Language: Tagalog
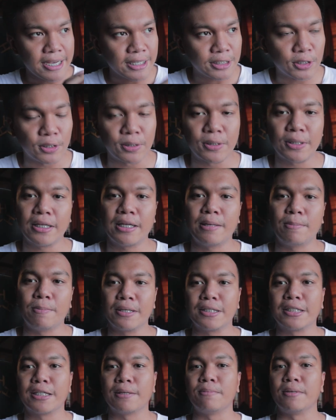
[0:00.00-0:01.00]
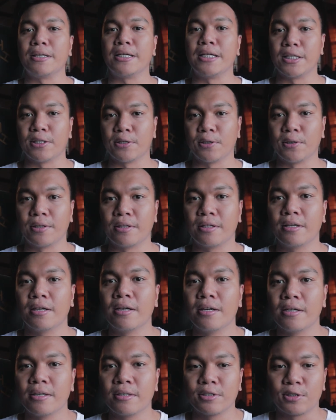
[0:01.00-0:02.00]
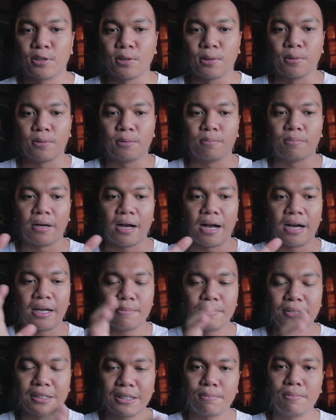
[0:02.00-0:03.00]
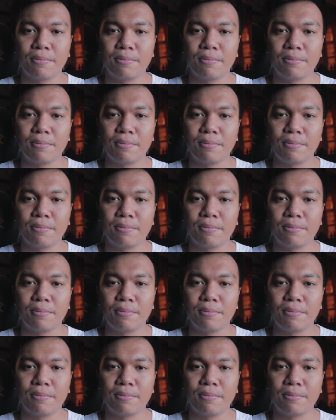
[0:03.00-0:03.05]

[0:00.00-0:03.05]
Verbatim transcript: So, ano yung ibig sabihin nun? So, ang ibig